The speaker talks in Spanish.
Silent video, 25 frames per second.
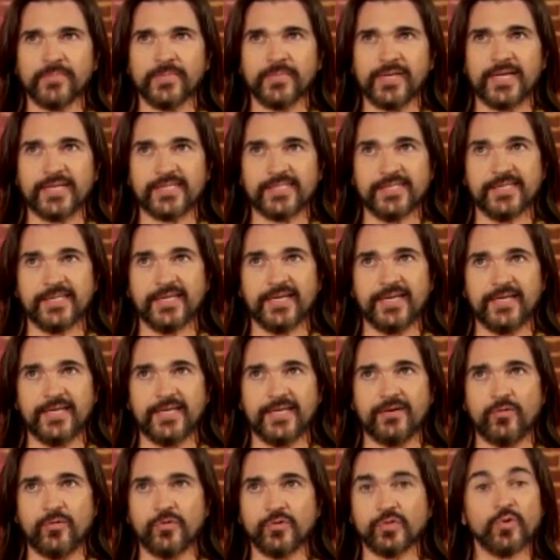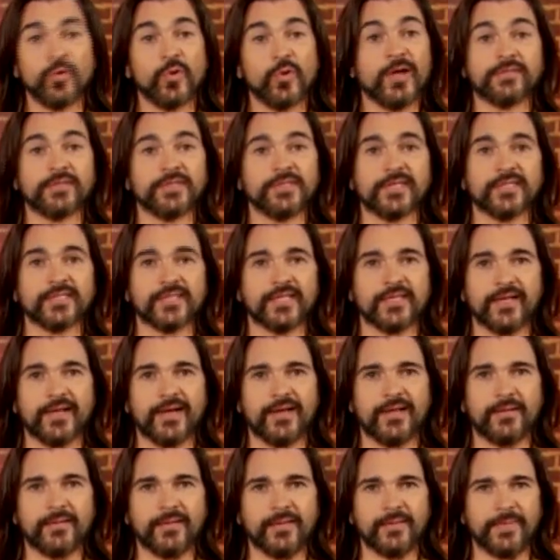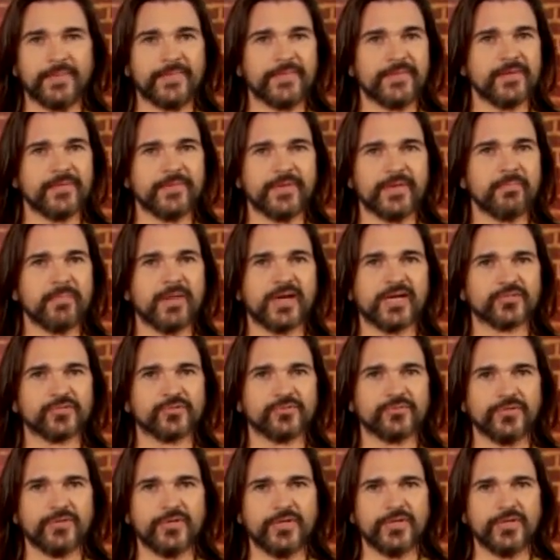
casi que justo antes de que estallara la, pandemia, en marzo.